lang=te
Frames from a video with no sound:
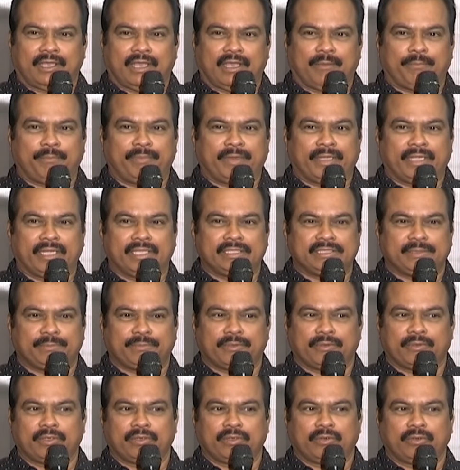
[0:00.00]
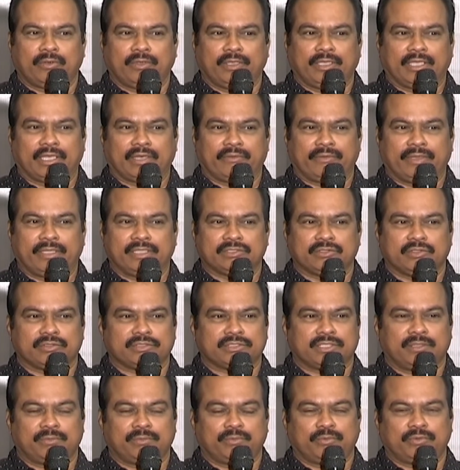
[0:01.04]
అప్పటి నుంచి ఇప్పటి వరకు ఇరవై ఐదు
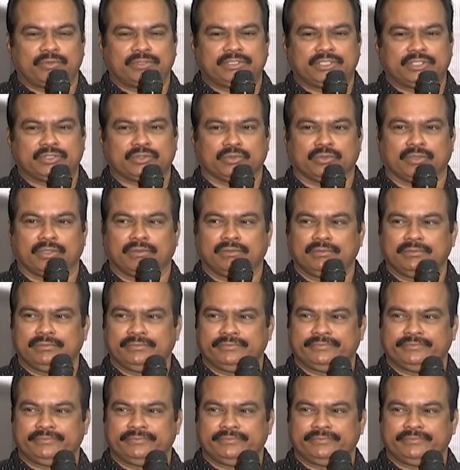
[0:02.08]
సంవత్సరాలు పూర్తి చేసుకున్నాం